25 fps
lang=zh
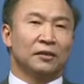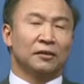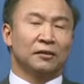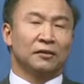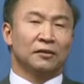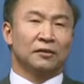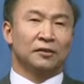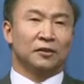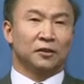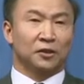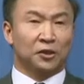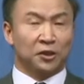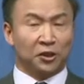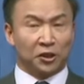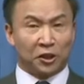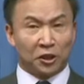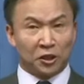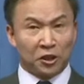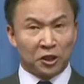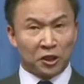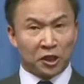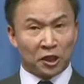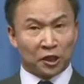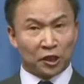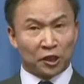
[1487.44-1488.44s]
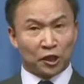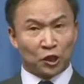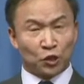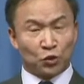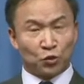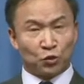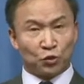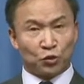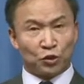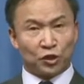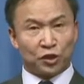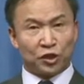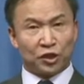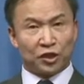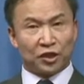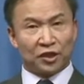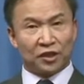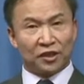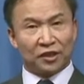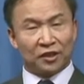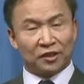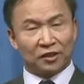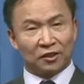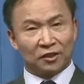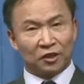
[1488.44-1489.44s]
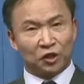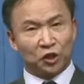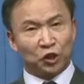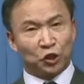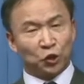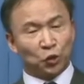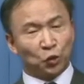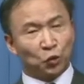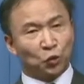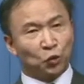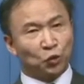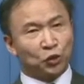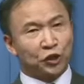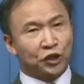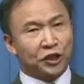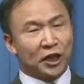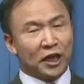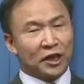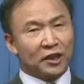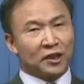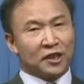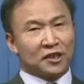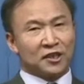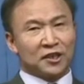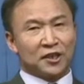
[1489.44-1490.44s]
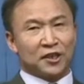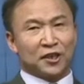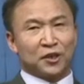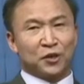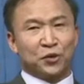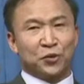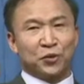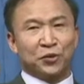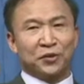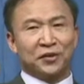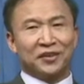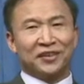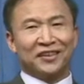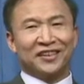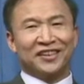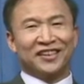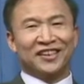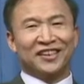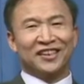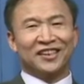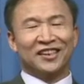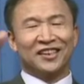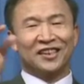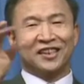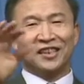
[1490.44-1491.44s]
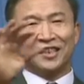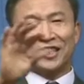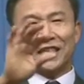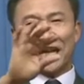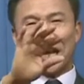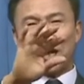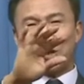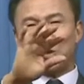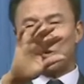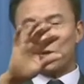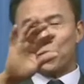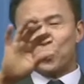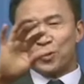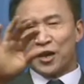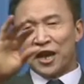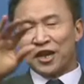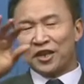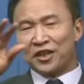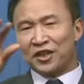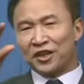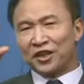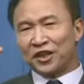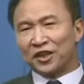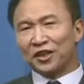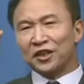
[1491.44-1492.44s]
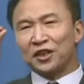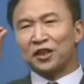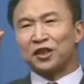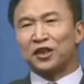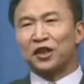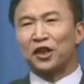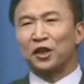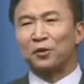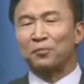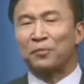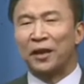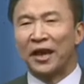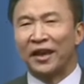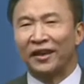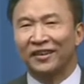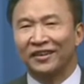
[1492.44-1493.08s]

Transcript: 深层的语义有限的词语，在语言形式层面